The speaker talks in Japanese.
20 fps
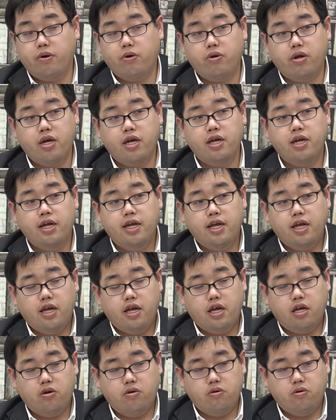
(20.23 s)
まあ、これは
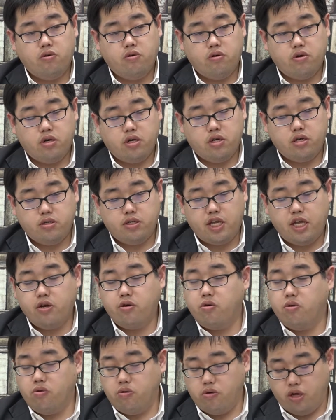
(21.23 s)
あの選
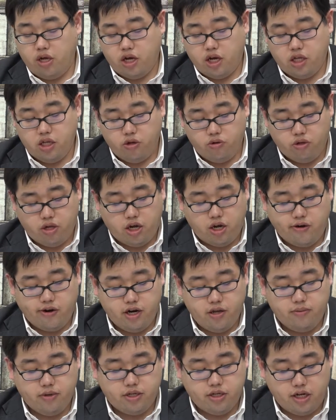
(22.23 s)
考によって変わ
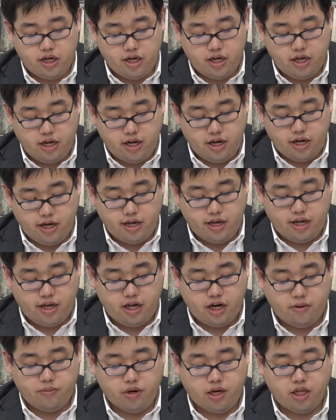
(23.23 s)
りますが、が
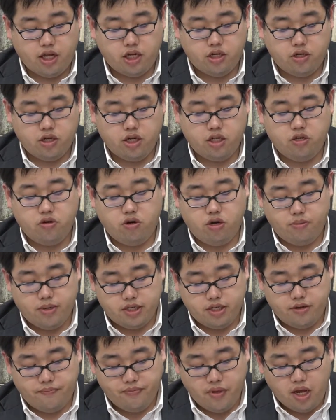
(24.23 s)
選ぶ形となっておりま
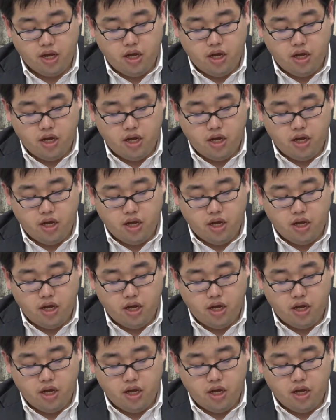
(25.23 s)
す